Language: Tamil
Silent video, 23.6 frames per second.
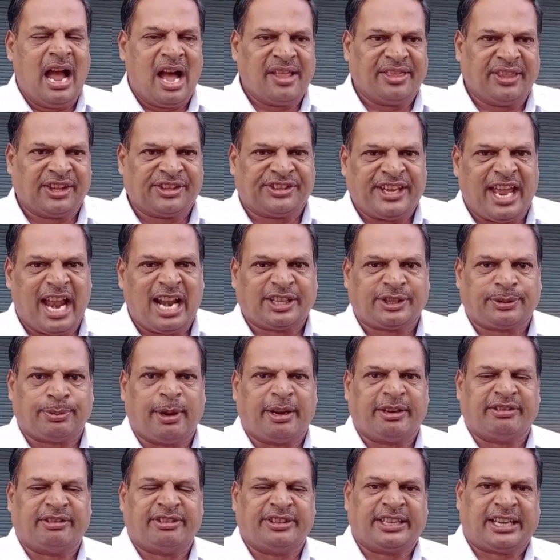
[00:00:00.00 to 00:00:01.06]
அந்த
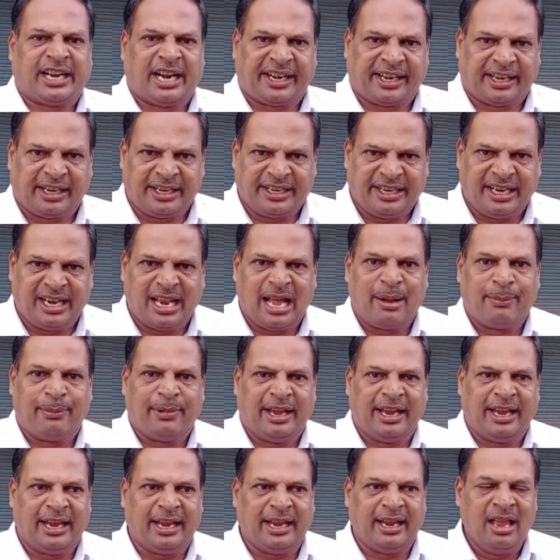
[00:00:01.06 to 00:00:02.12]
சேல்ஸ்மேன் வந்து கடலை
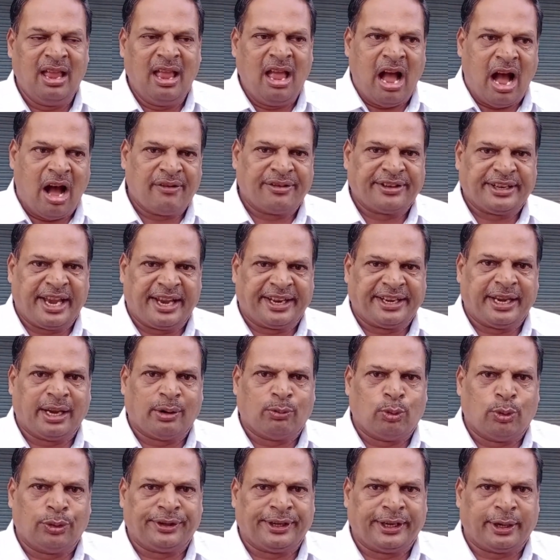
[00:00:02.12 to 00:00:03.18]
இல்லாமல் அவர்
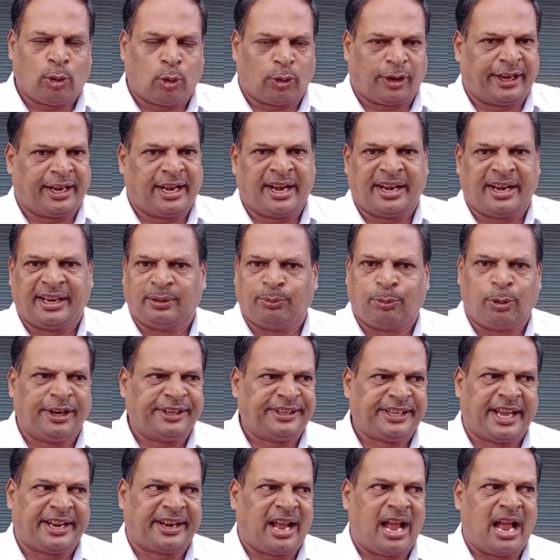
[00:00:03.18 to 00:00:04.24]
எங்கேயும் ஊட்டி கொடைக்கானலுக்கு
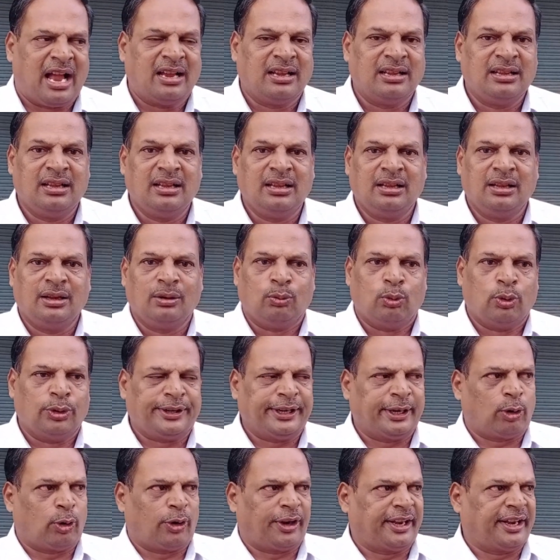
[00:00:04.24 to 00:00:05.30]
போயிட்டாராம்
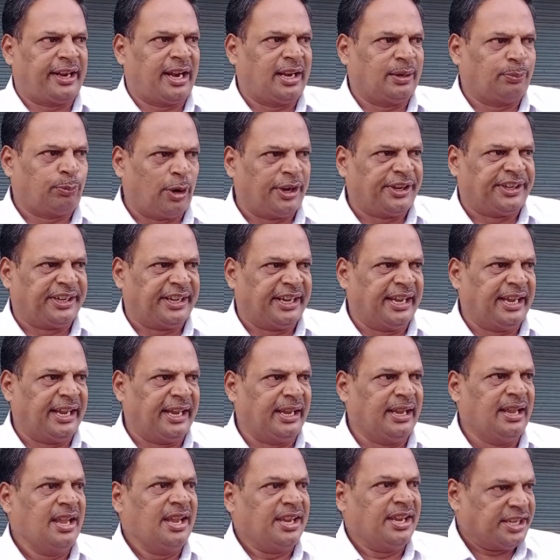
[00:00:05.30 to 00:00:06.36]
ஊட்டி கொடைக்கானல் போயிட்டு
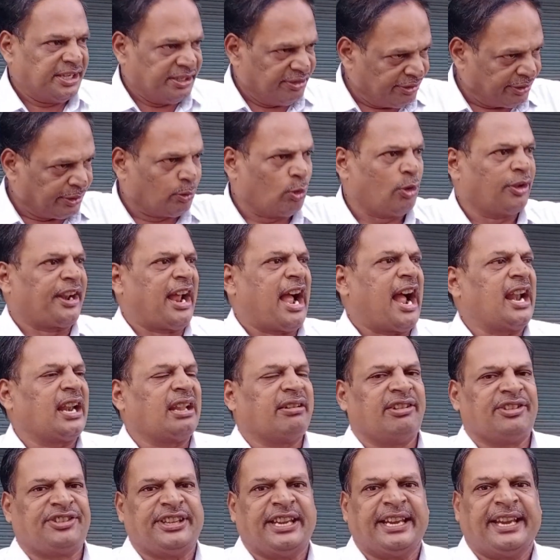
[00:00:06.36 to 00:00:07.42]
இவரு ஒரு ஆளை
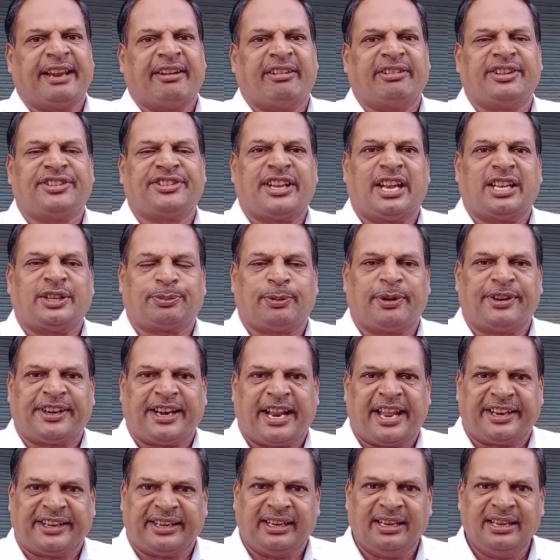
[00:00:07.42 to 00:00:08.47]
வச்சு இங்கே வந்து சேல்ஸ்
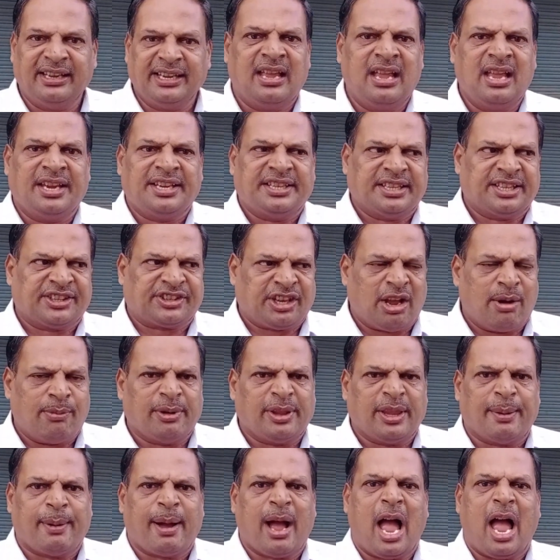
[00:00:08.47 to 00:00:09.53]
பண்ணுறாரு இது
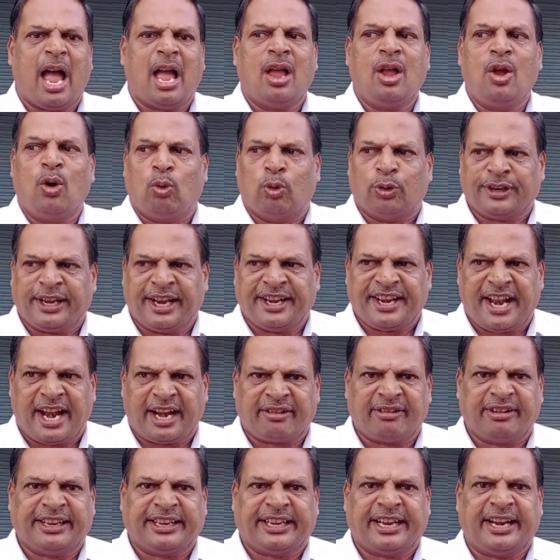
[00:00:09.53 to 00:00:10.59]
சம்மந்தமாக உரிய
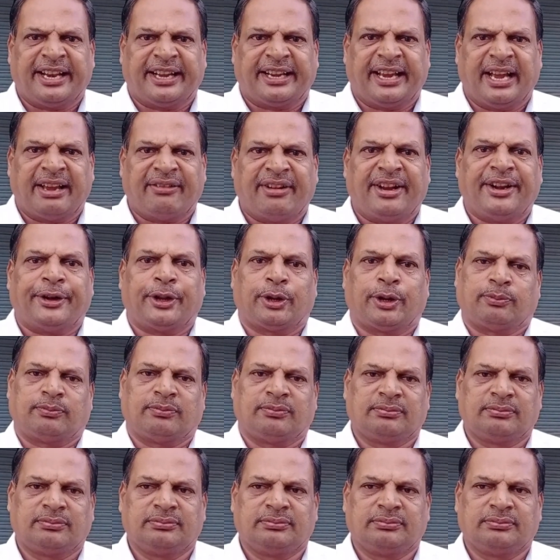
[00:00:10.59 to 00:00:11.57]
நடவடிக்கை எடுக்க வேண்டும்